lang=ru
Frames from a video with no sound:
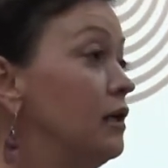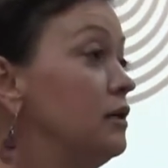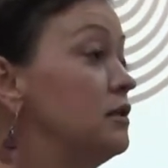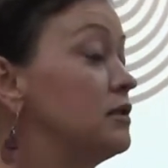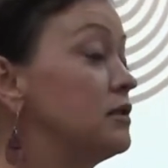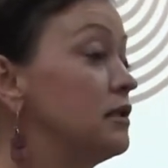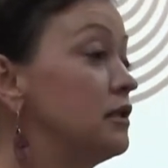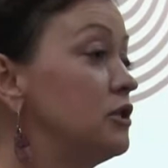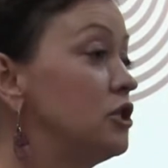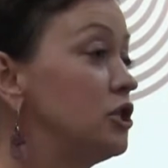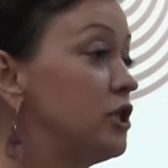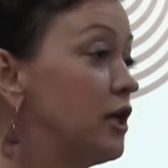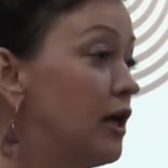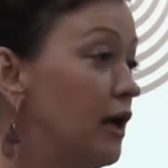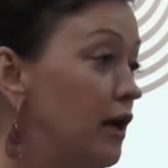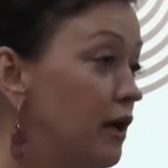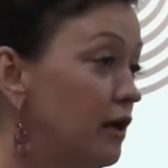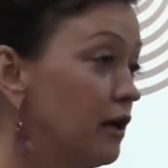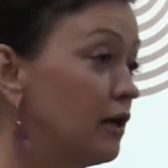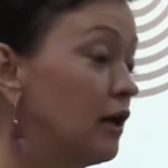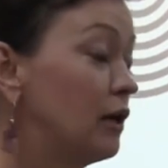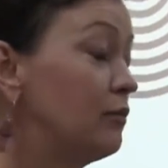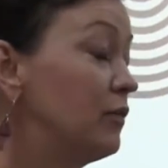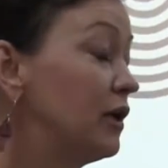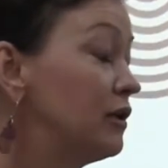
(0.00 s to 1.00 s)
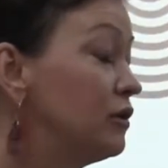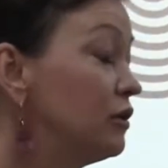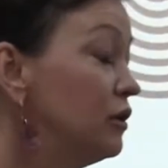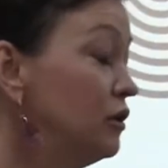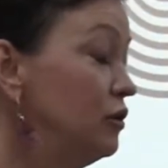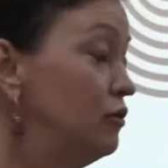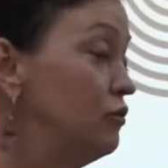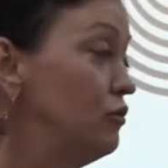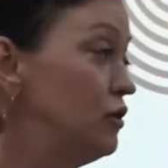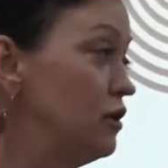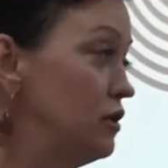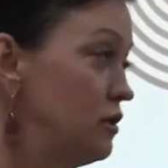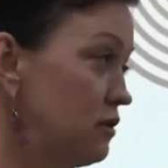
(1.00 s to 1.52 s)
изначально, команда
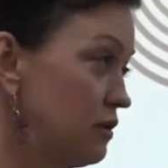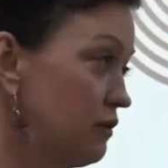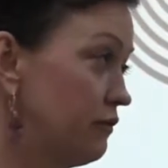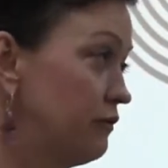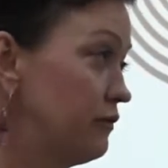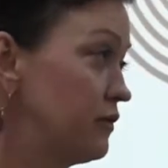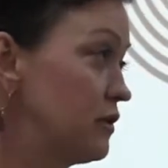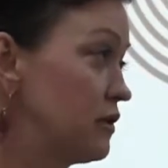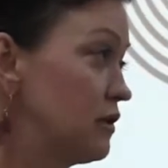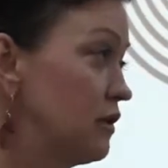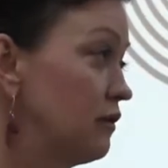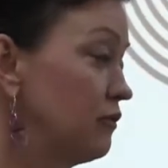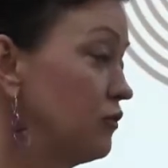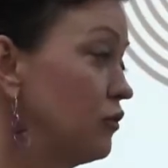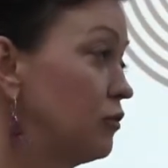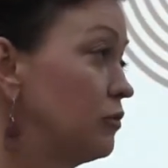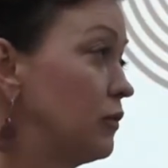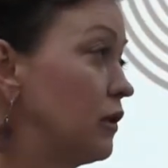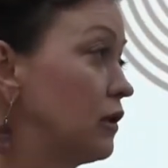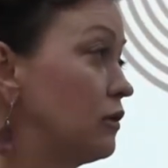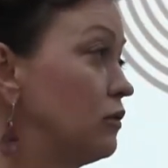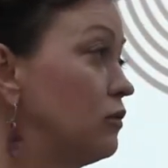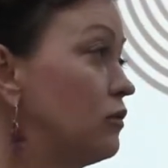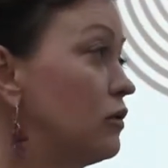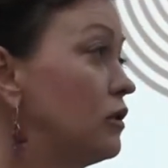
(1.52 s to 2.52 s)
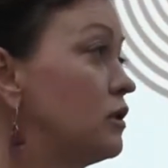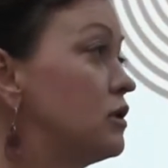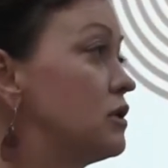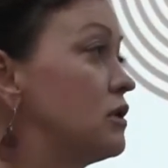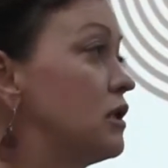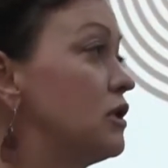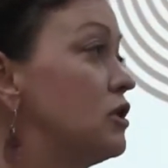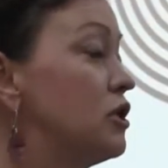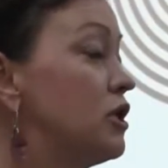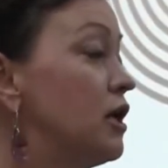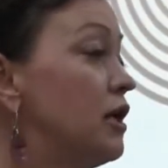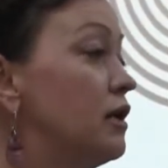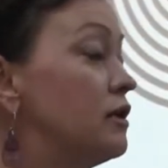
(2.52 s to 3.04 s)
юристов в основном, которая
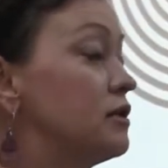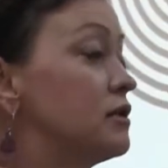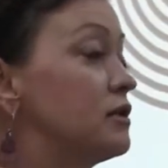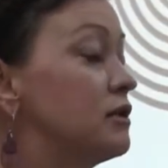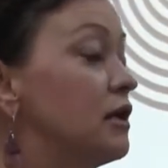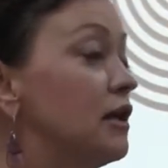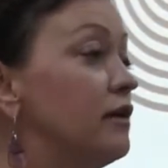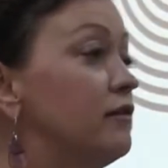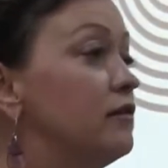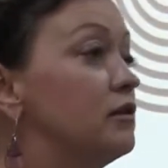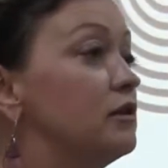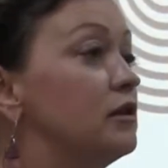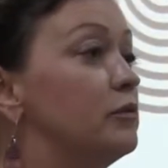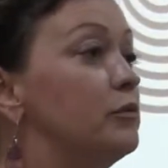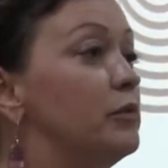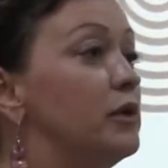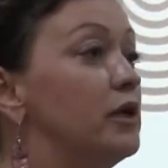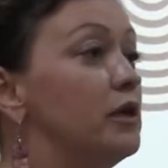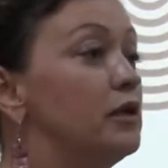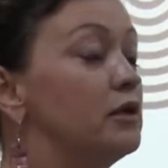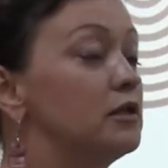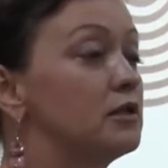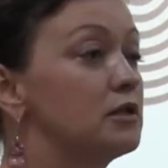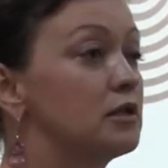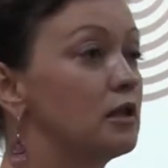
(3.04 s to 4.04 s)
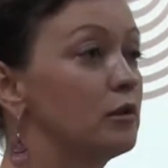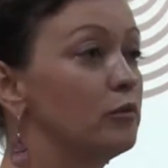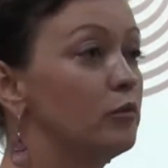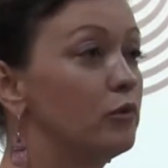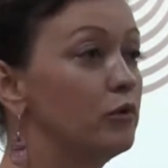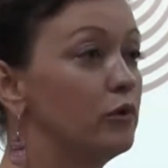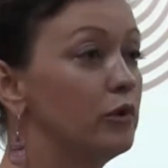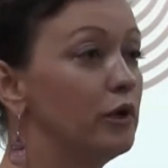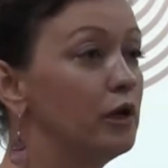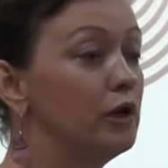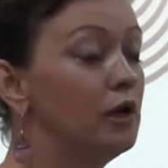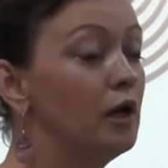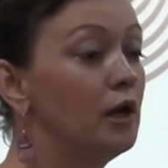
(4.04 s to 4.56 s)
изначально ставила перед
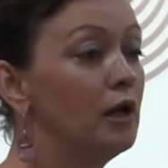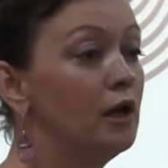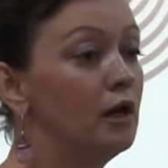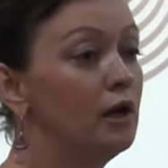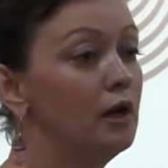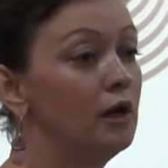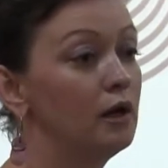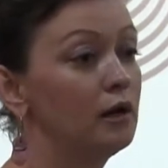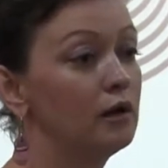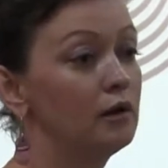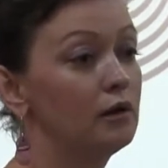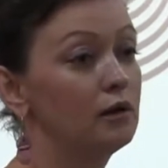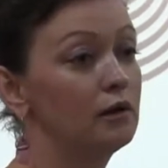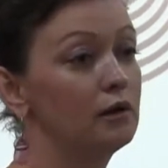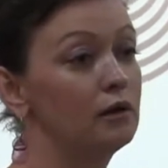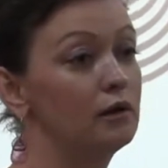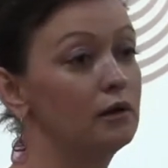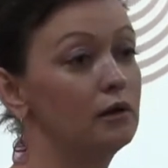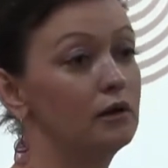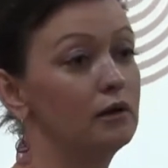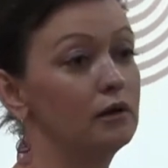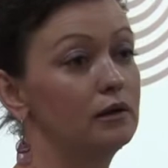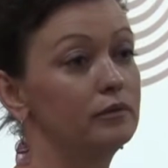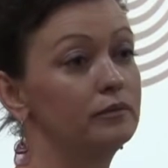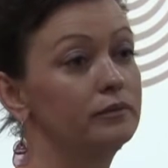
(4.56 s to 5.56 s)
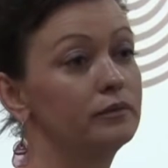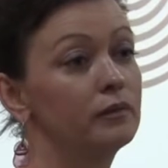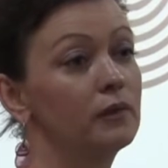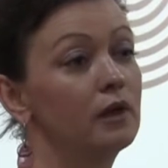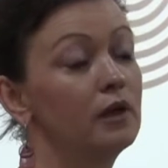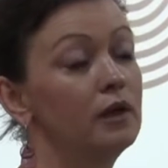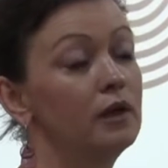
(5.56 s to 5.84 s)
собой э,